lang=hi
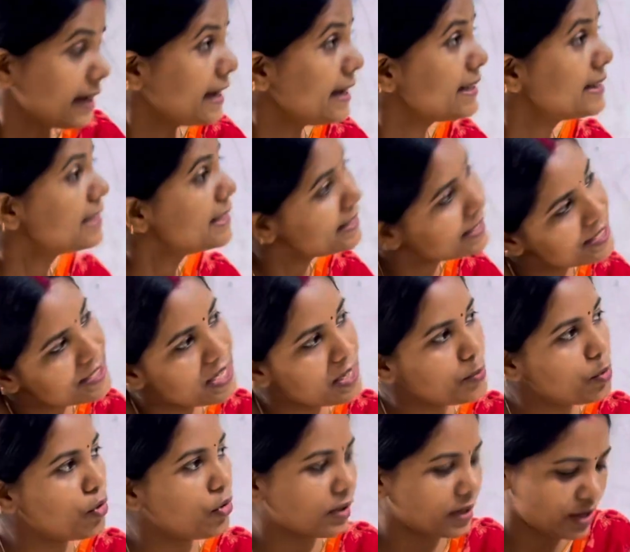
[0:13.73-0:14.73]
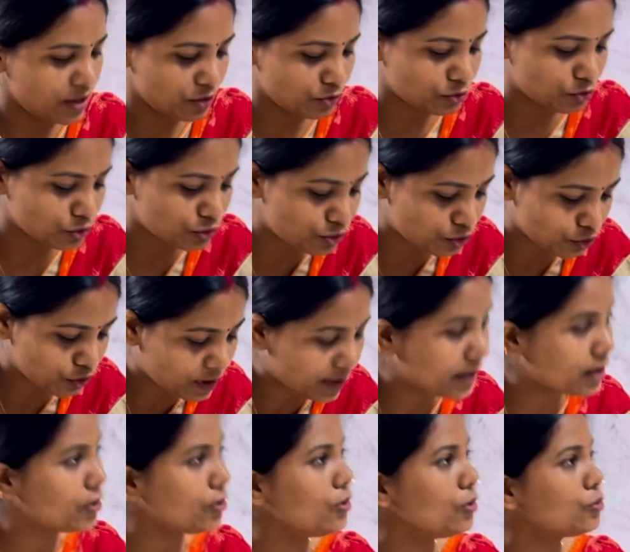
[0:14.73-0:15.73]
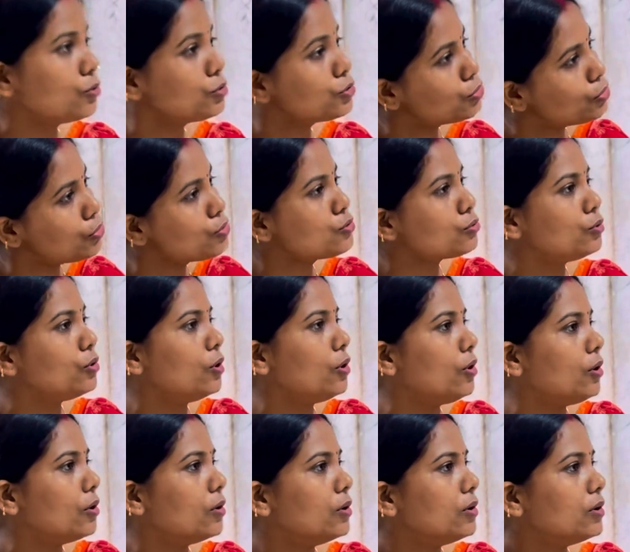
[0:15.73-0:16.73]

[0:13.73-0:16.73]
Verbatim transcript: इतनी देर से बोल रही हूँ कुछ तो कर लो कुछ तो सुन लो